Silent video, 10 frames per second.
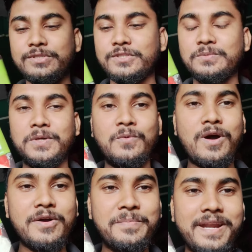সেটা হচ্ছে তোমার
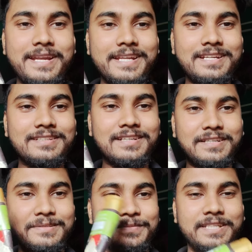ওয়াওয়ে ব্র্যান্ডের
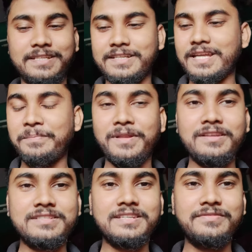মানে
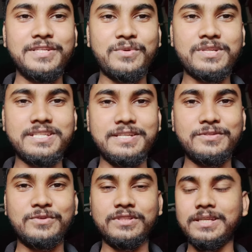অ্যাপেল যে ফেস ওয়াশটা এটা
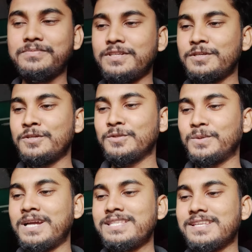ইউজ করতাম
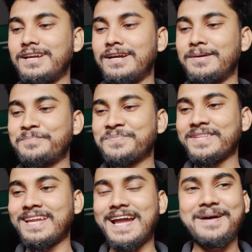তো গাইজ
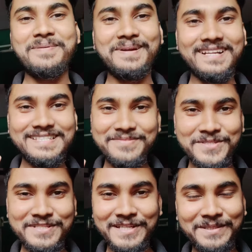আমার কাছে
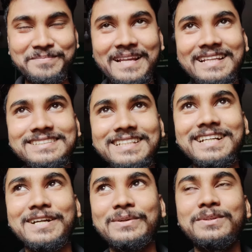বিষয়টা একদম ভালো লাগছে
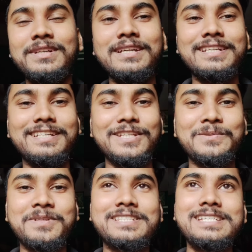না কারণ এটা
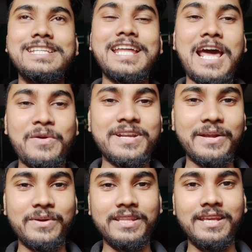তোমরা স্কিনটা আরও
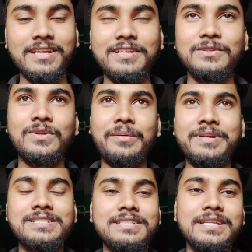ড্রাই করে দেয় তো
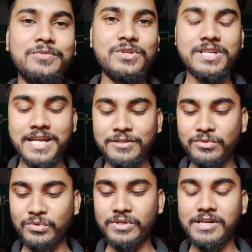আমার স্কিন এমনি ড্রাই
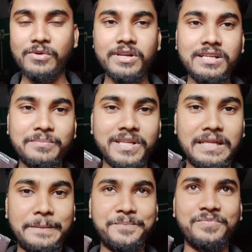তো এটা অনেক মানে